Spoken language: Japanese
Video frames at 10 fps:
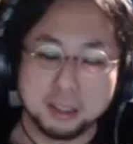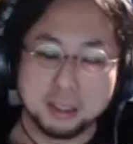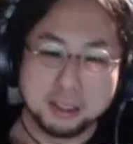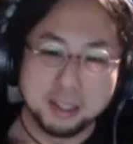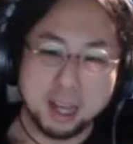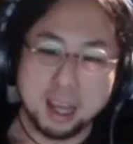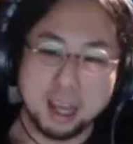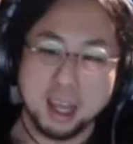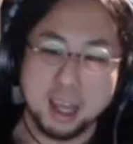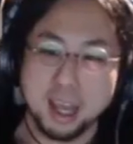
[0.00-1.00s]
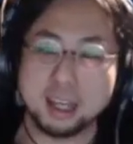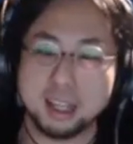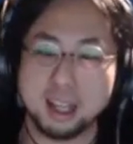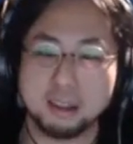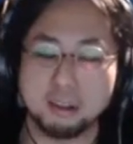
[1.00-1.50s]
なんか部屋が汚
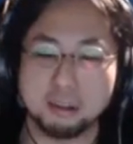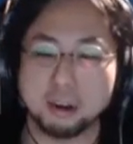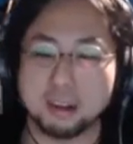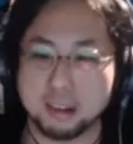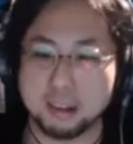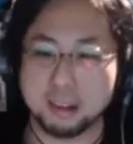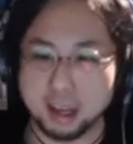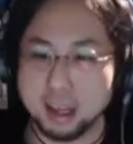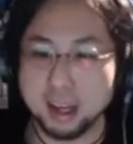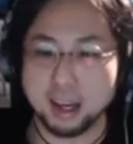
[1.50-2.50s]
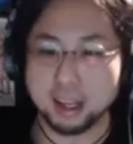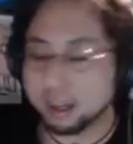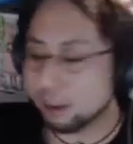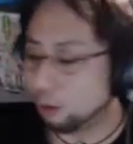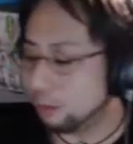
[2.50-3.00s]
そうとかさ、部屋が明らかに
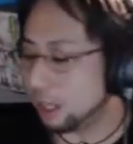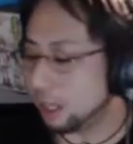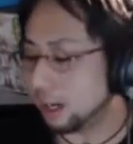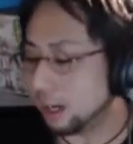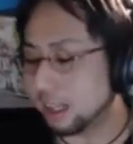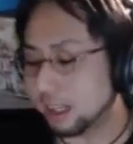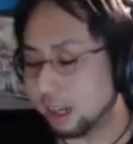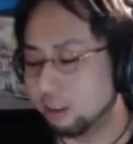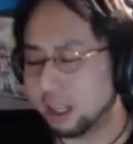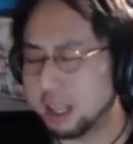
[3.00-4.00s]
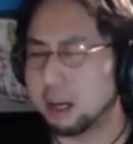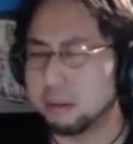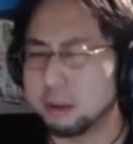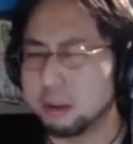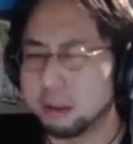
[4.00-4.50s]
ゴミだらけだったら、うわ、生ゴミの
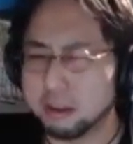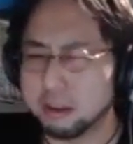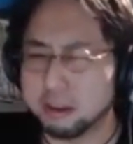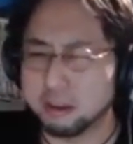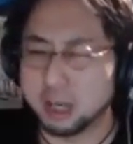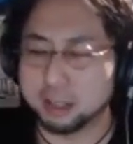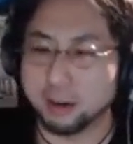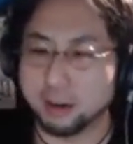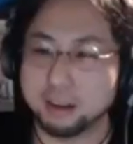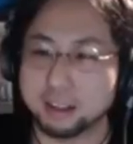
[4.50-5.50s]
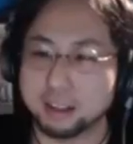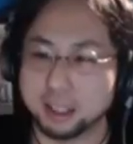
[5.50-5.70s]
匂いするわとかわかるじゃん。